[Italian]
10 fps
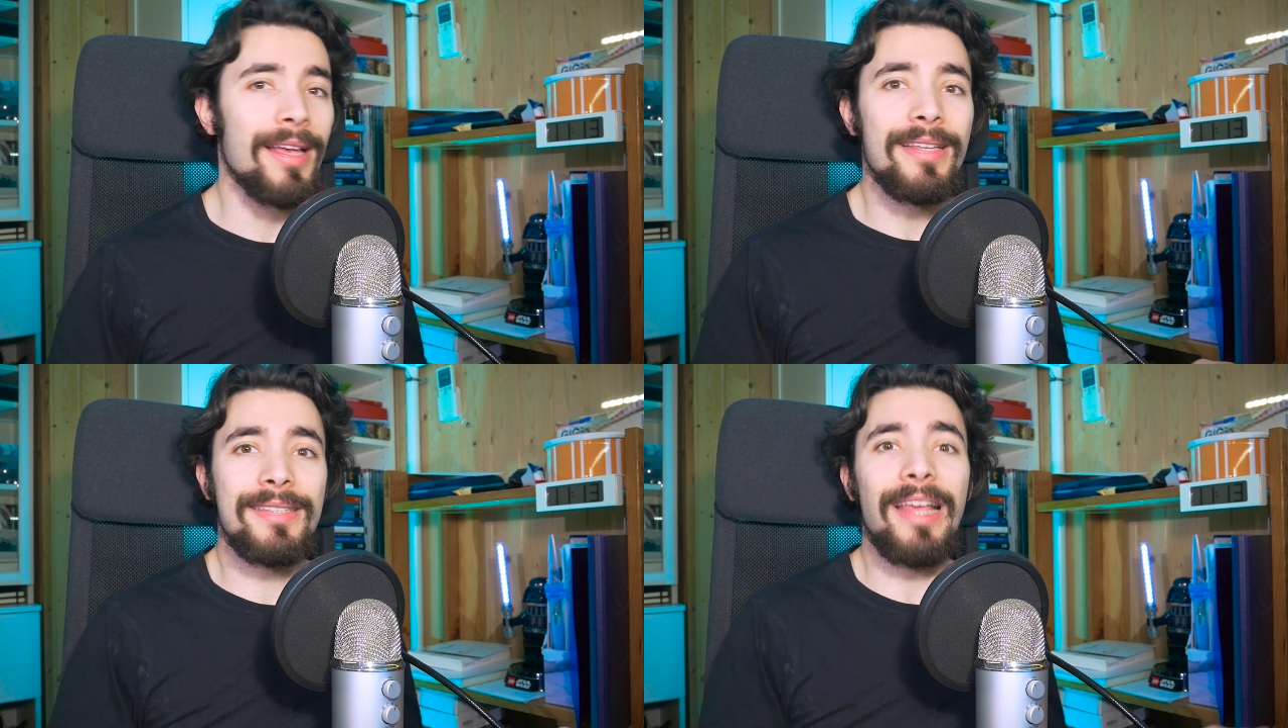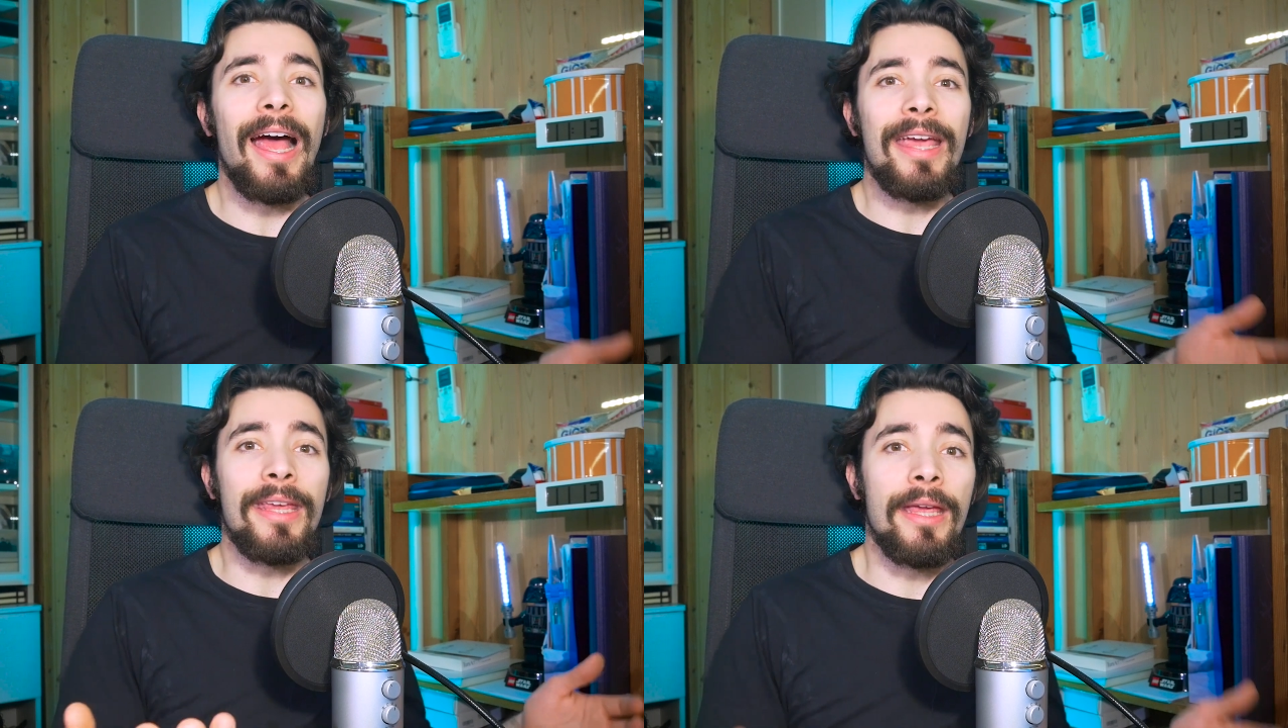
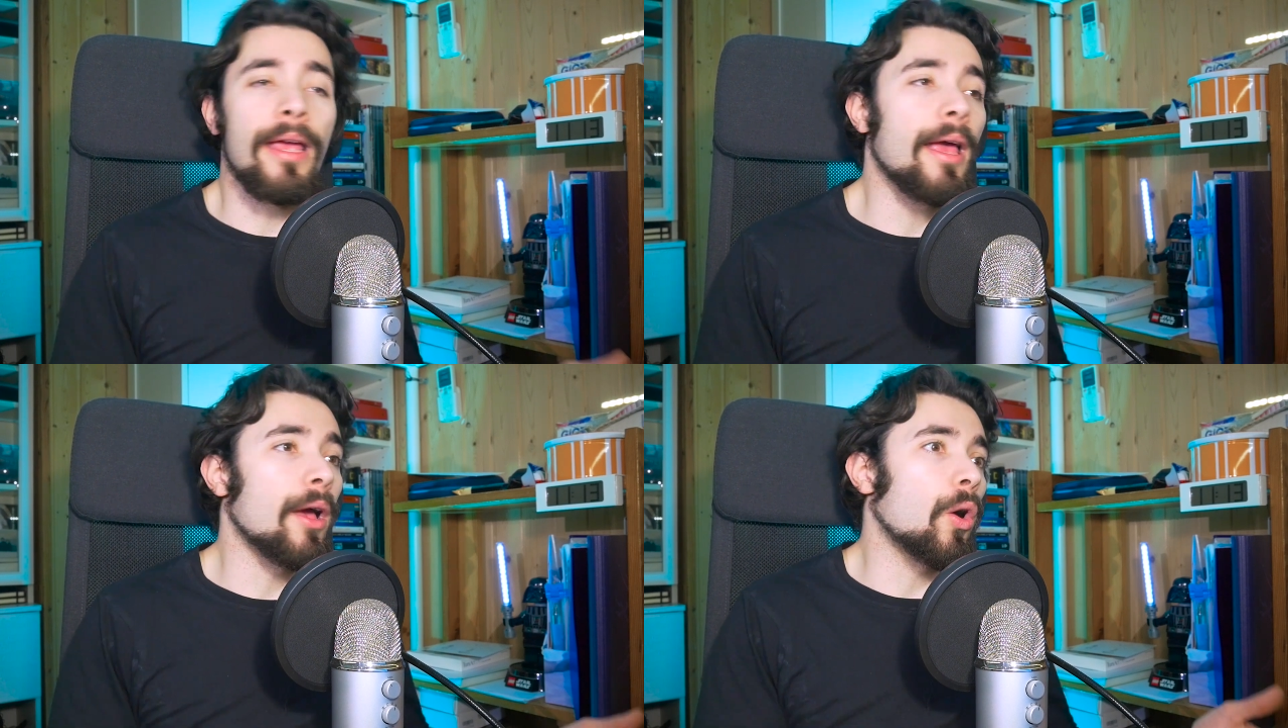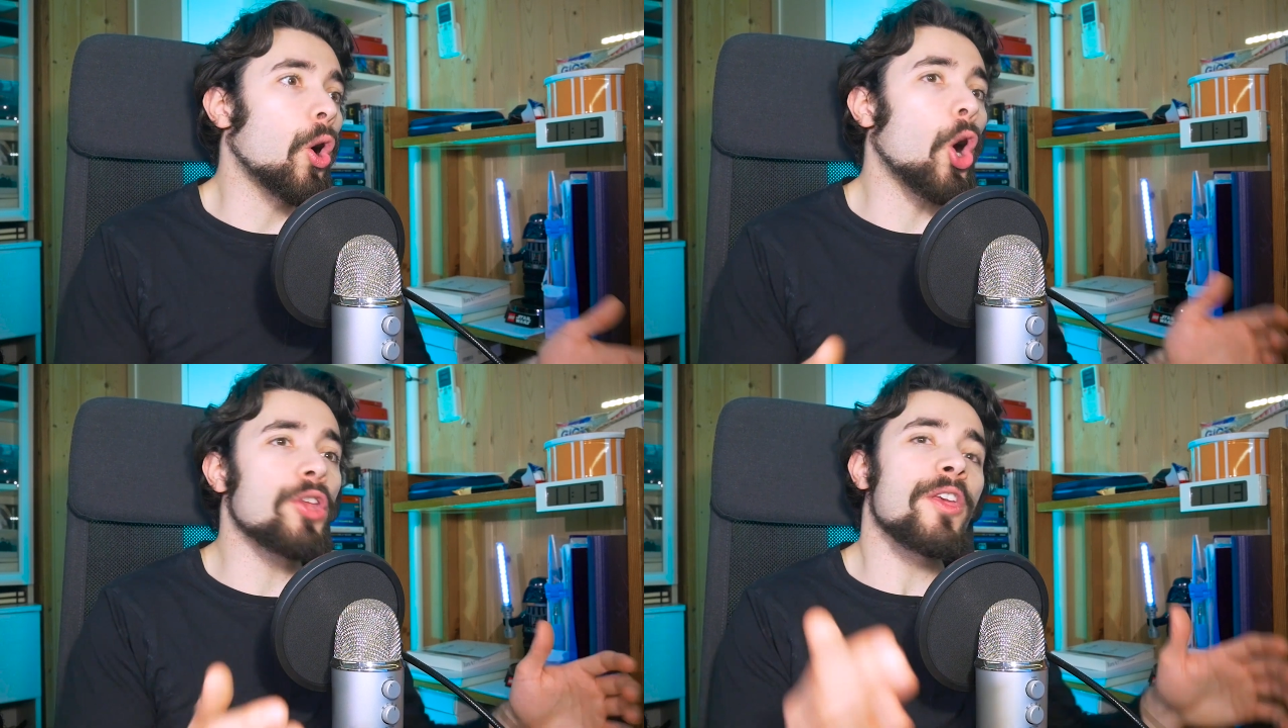sai
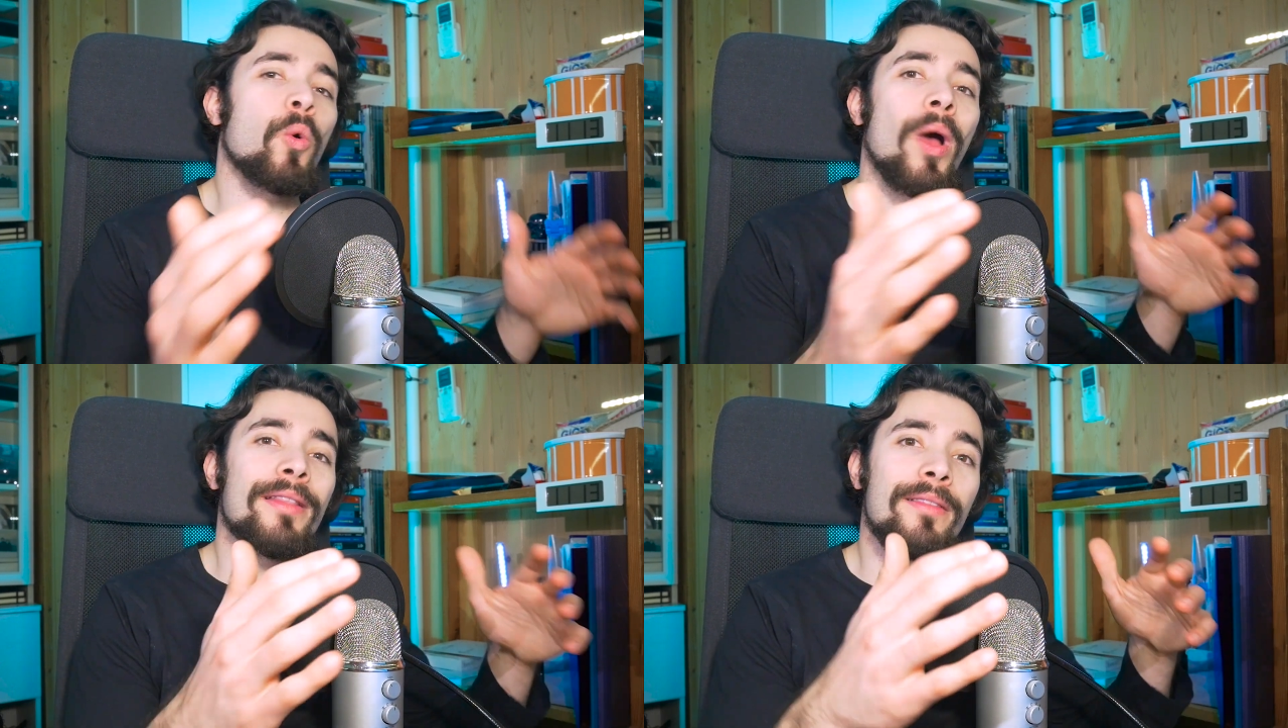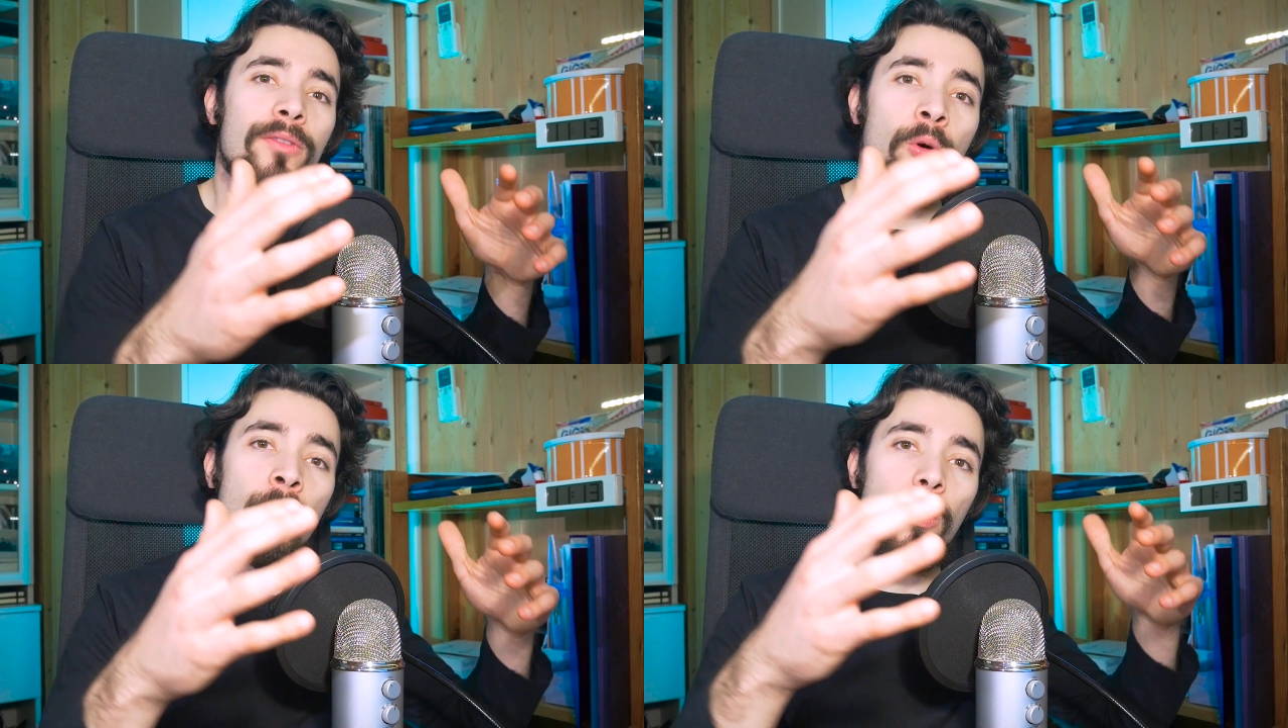ogni
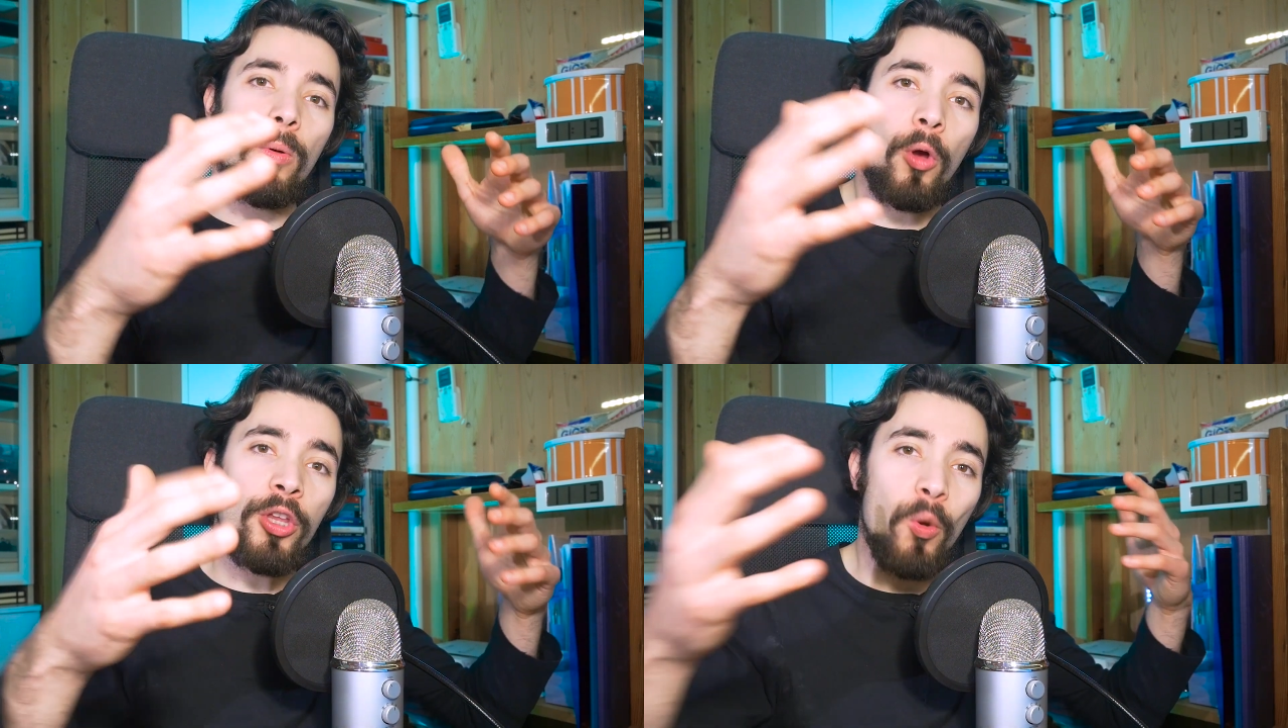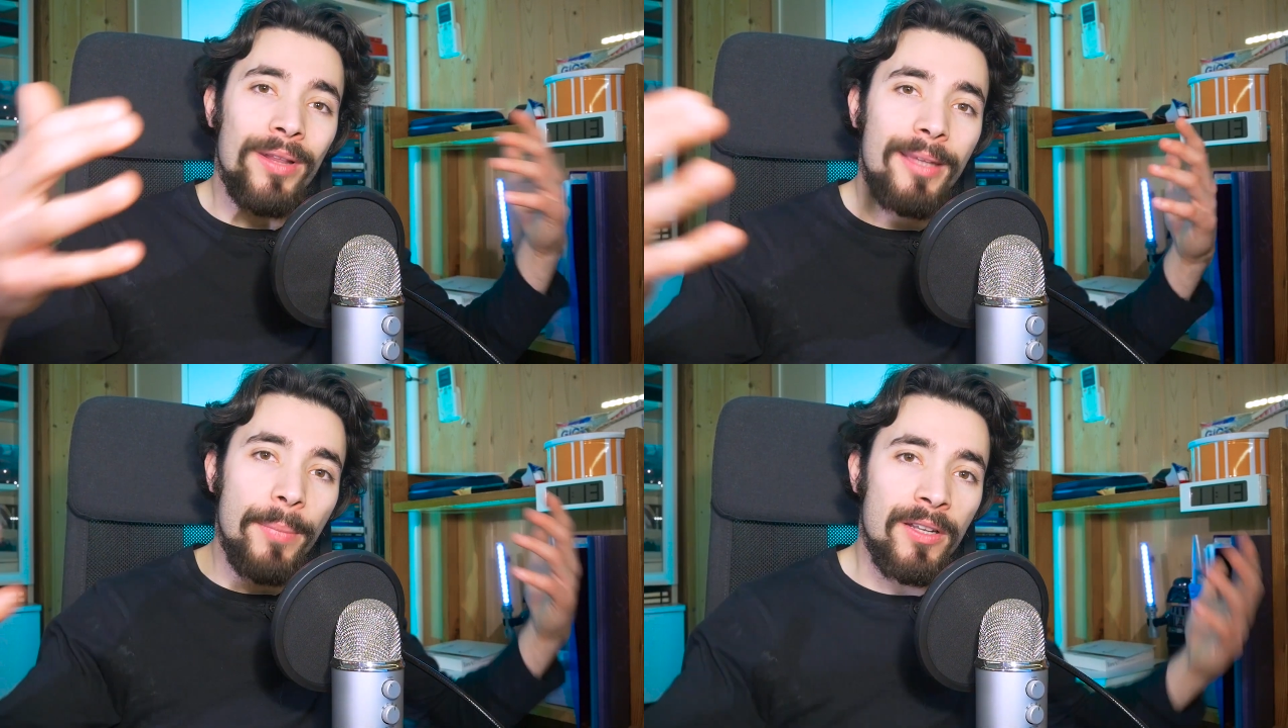quanto ogni
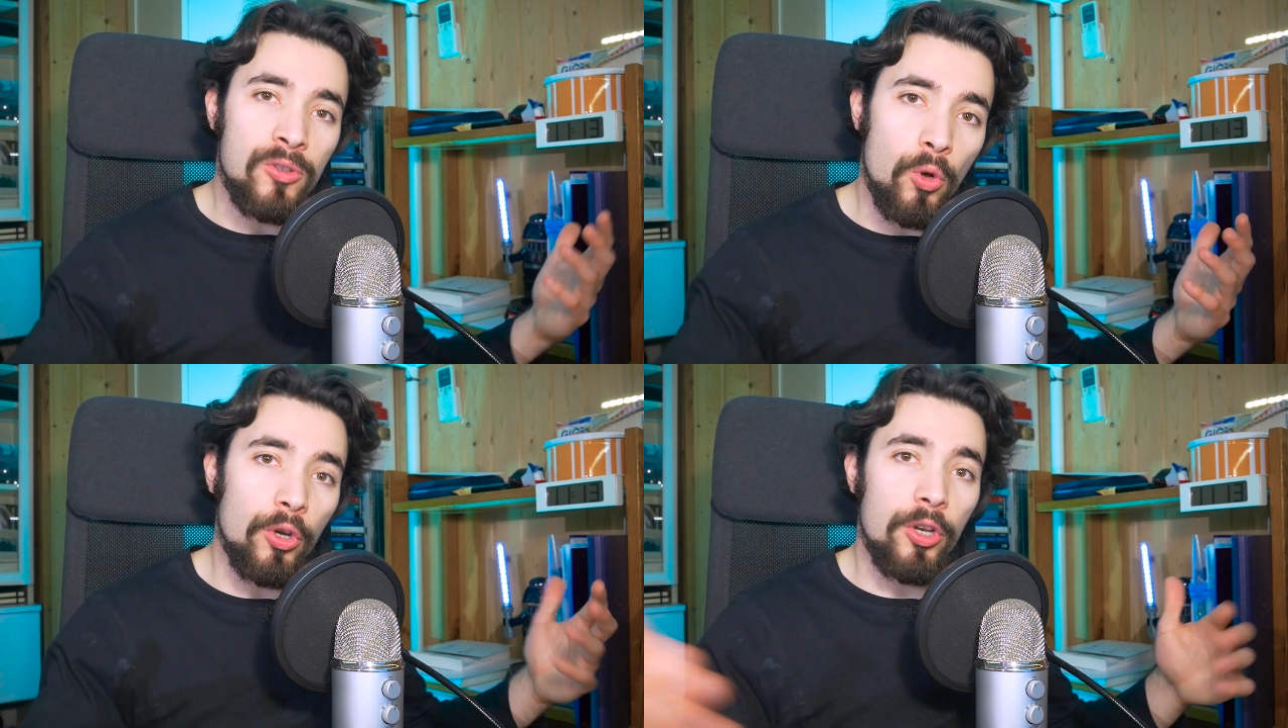quante persone,